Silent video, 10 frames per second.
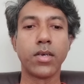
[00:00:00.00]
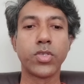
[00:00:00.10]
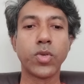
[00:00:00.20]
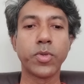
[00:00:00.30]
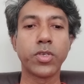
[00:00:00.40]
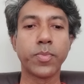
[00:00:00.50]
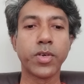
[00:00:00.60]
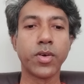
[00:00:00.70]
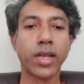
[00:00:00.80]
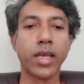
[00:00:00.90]
চুপি
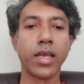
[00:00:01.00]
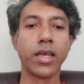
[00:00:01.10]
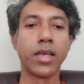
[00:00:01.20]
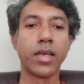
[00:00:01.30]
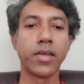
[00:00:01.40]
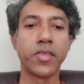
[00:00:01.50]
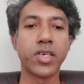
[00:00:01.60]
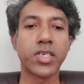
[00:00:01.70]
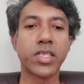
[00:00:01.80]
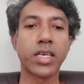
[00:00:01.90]
চুপি করে
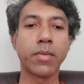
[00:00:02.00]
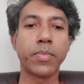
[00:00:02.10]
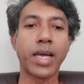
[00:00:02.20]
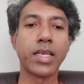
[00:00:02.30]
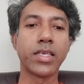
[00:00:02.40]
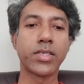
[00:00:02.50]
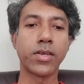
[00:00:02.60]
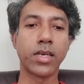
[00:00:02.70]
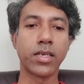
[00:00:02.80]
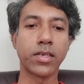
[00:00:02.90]
দেশ থেকে পালিয়ে
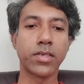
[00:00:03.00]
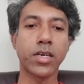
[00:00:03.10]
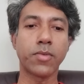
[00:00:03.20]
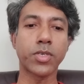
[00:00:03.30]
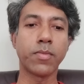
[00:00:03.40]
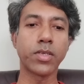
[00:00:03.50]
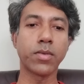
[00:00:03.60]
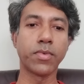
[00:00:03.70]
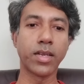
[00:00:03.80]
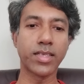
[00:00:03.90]
চলে গেছেন সব সময় তো
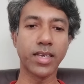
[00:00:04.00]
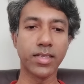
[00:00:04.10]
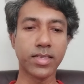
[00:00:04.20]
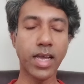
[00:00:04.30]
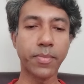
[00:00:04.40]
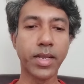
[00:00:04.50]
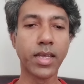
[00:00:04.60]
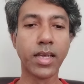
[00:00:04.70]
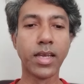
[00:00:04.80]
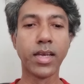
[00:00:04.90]
বলেছেন যে আপনি
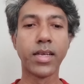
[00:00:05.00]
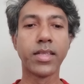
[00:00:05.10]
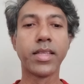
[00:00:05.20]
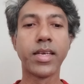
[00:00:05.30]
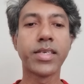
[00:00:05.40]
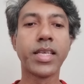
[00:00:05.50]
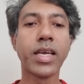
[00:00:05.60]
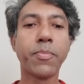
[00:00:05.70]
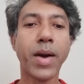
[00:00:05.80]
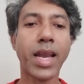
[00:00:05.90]
দেশ
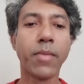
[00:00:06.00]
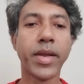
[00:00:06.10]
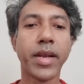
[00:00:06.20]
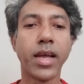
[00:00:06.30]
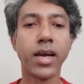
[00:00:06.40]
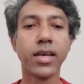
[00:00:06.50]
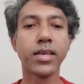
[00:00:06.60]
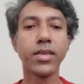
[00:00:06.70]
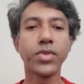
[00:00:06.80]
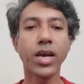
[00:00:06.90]
থেকে পালাবেন না
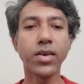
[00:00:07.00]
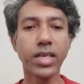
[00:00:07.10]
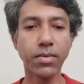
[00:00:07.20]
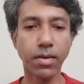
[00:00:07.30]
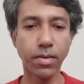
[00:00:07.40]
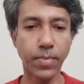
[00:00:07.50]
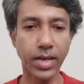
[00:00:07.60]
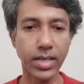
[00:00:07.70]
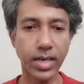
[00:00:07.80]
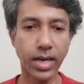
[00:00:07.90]
কিন্তু এখন কিভাবে
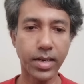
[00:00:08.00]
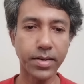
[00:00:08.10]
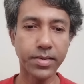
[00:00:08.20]
পালিয়ে গেলেন